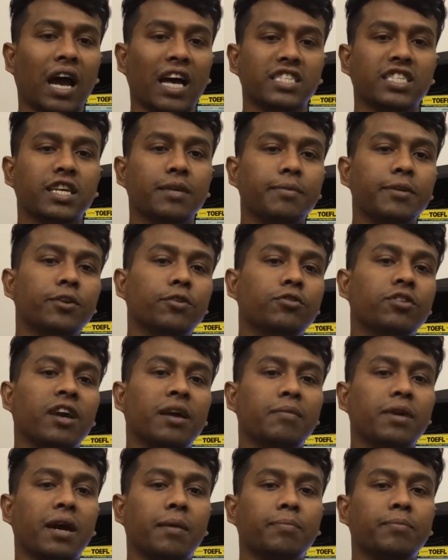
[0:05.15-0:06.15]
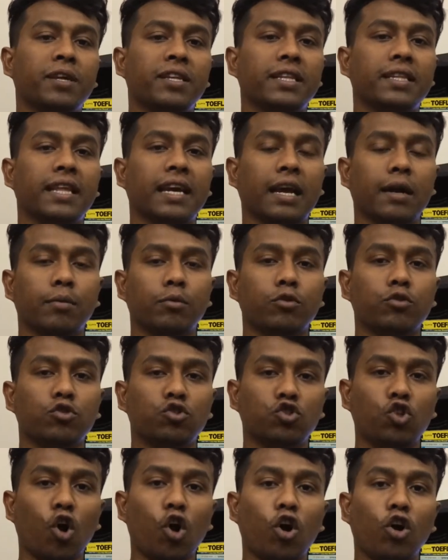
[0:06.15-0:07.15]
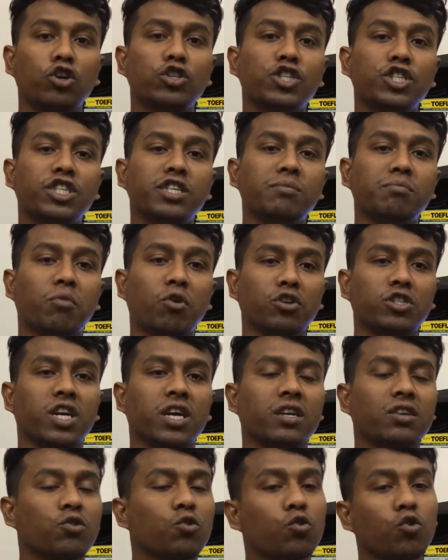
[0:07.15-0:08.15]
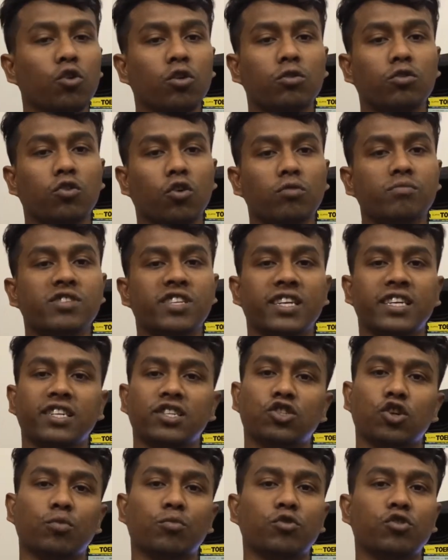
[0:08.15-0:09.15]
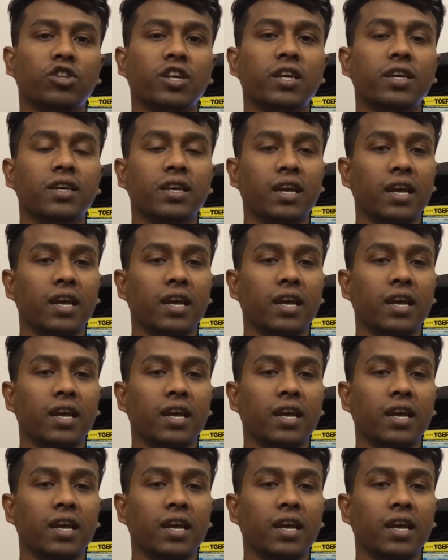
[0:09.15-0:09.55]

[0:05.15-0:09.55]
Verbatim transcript: আজকের ভিডিওতে আমি আপনাদের দেখাবো দশটি মজার গুগল ক্রোম সেটিং সম্বন্ধে